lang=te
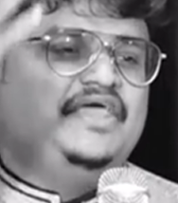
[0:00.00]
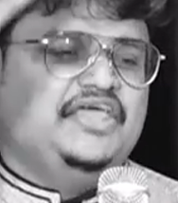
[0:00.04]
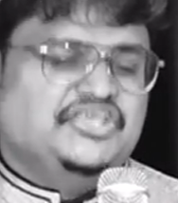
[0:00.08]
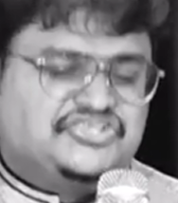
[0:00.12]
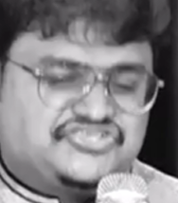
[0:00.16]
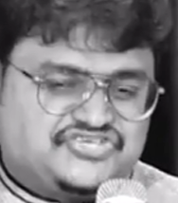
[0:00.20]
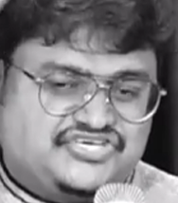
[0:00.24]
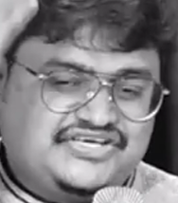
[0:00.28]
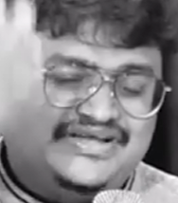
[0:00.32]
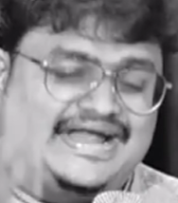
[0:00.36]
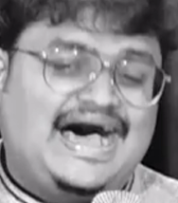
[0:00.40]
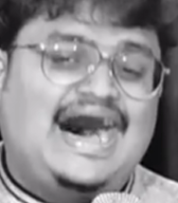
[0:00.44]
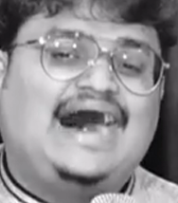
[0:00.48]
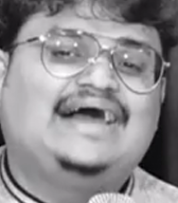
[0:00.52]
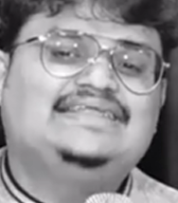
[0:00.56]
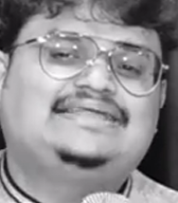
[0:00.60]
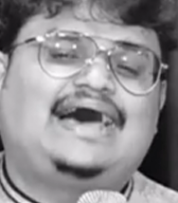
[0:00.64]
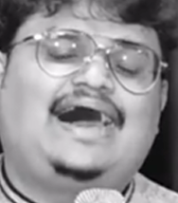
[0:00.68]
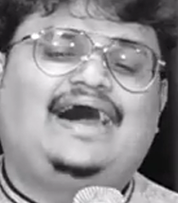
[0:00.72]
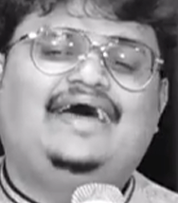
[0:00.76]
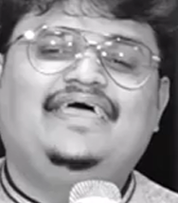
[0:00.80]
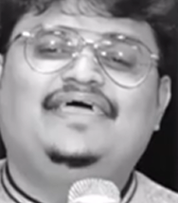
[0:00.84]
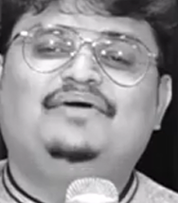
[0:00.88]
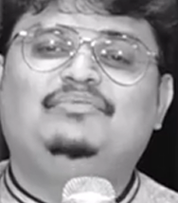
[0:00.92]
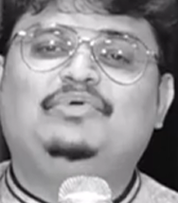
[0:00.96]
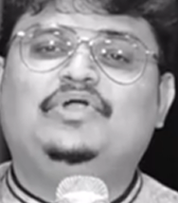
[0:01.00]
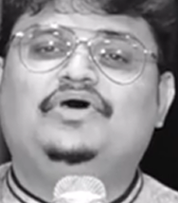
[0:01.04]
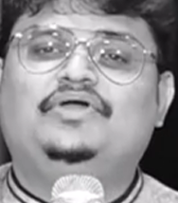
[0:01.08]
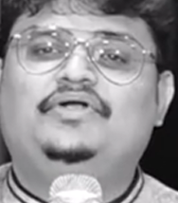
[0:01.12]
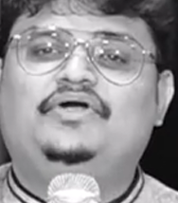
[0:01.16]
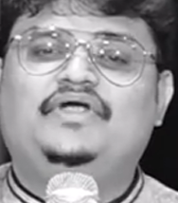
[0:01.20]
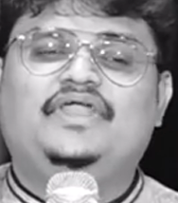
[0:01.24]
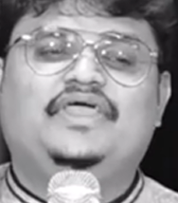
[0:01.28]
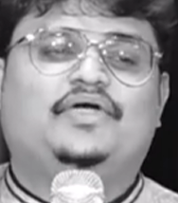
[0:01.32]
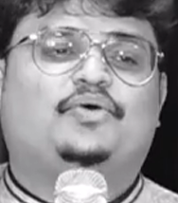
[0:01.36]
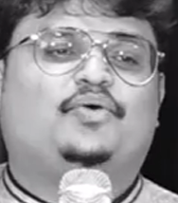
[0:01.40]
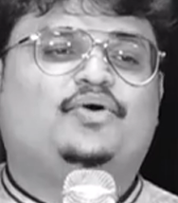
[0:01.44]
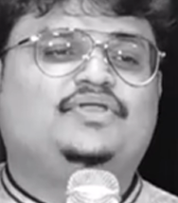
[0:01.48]
ఇచ్చిన ఆదాయంలో
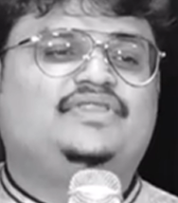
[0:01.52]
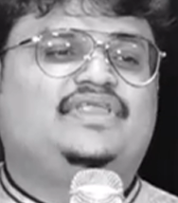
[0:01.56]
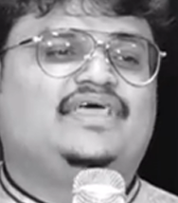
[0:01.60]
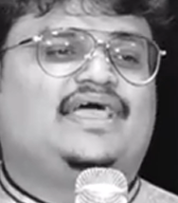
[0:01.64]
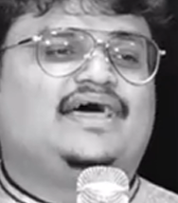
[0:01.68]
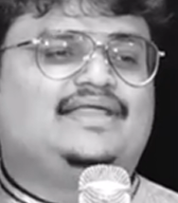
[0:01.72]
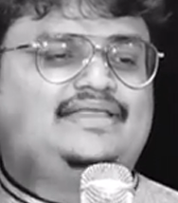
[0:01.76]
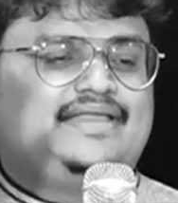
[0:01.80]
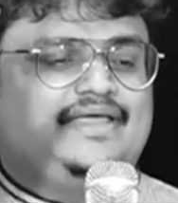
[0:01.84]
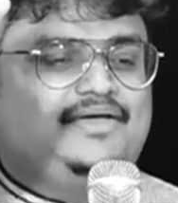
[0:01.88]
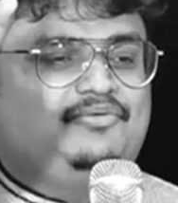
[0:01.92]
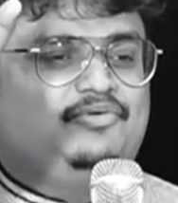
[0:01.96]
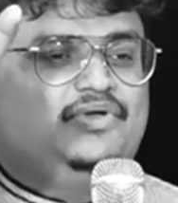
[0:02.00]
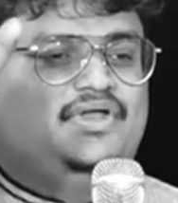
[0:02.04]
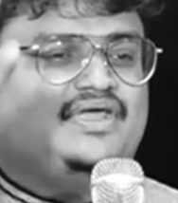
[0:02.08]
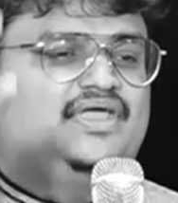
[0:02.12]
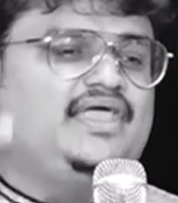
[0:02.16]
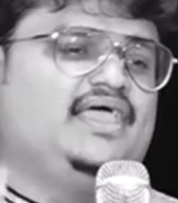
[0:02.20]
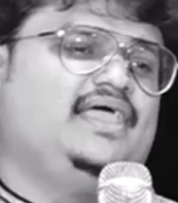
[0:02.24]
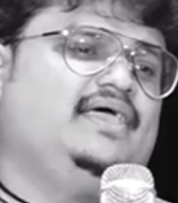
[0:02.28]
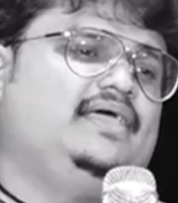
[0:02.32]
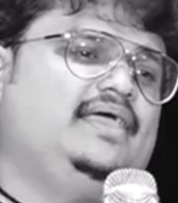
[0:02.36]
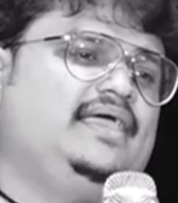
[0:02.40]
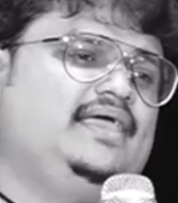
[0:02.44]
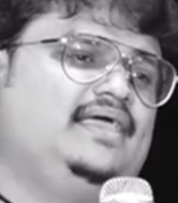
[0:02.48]
నుండి కొద్దిగా దేవునికి